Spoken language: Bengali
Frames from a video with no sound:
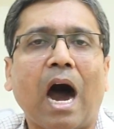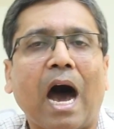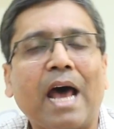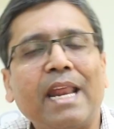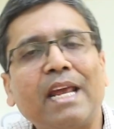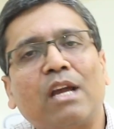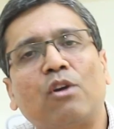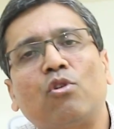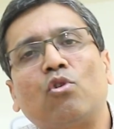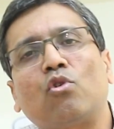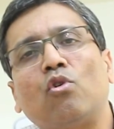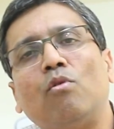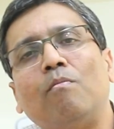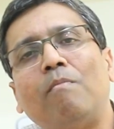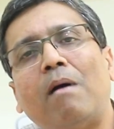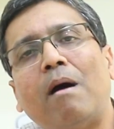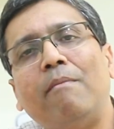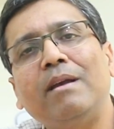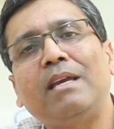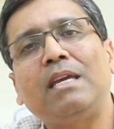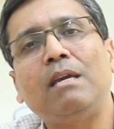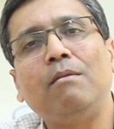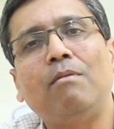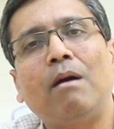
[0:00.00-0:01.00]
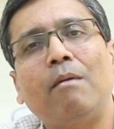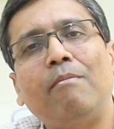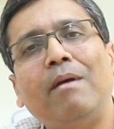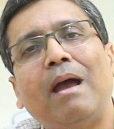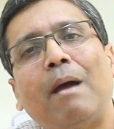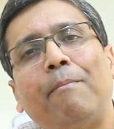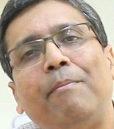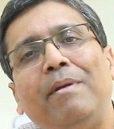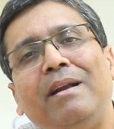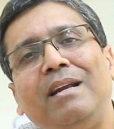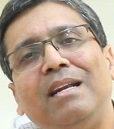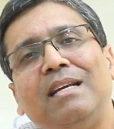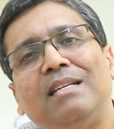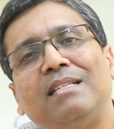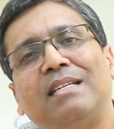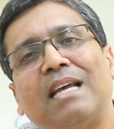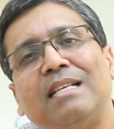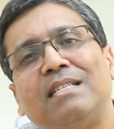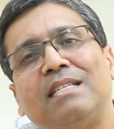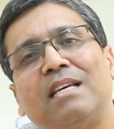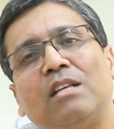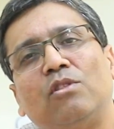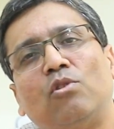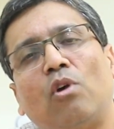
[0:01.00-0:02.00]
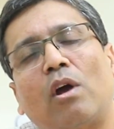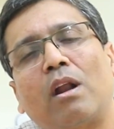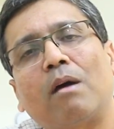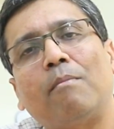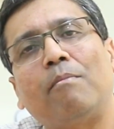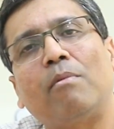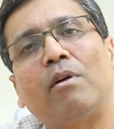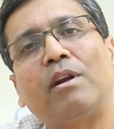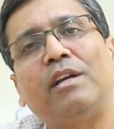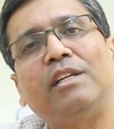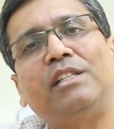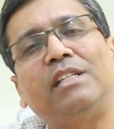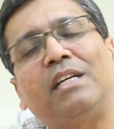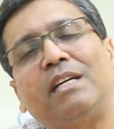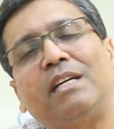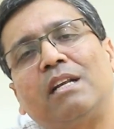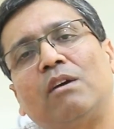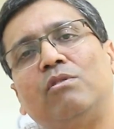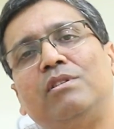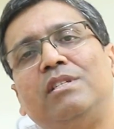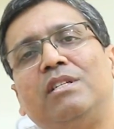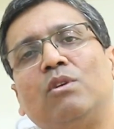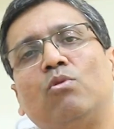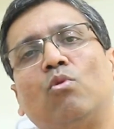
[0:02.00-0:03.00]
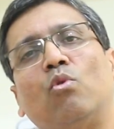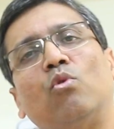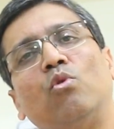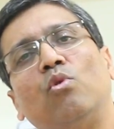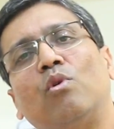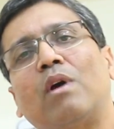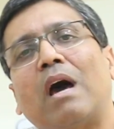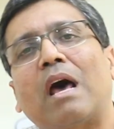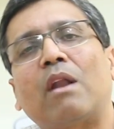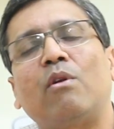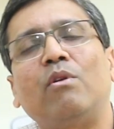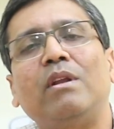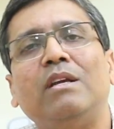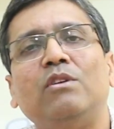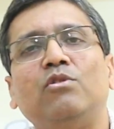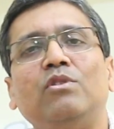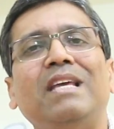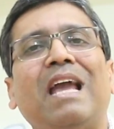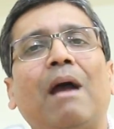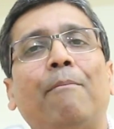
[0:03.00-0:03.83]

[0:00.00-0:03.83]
আরেক রকমভাবে কীভাবে অ্যাপেন্ডিক্স ক্যান্সার ধরা পড়ে সেটা হচ্ছে কোনো কারণে যদি